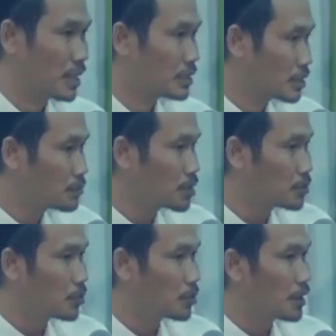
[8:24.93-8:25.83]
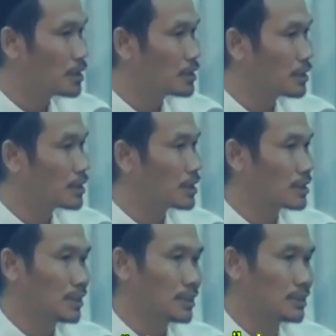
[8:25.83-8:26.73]
Adam dimulai dari
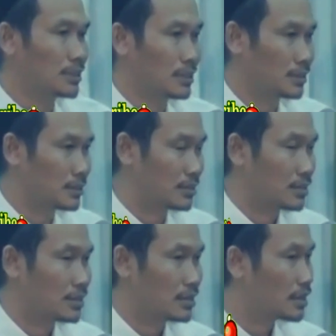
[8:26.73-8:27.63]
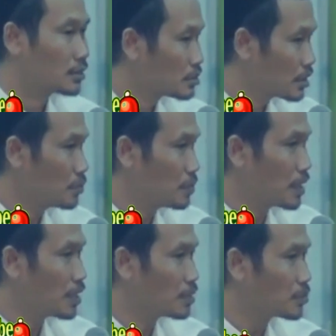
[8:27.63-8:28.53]
ketiadaan lalu
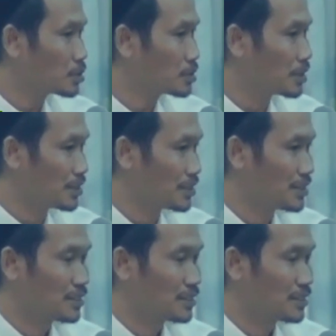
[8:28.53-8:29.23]
siapa al-mujid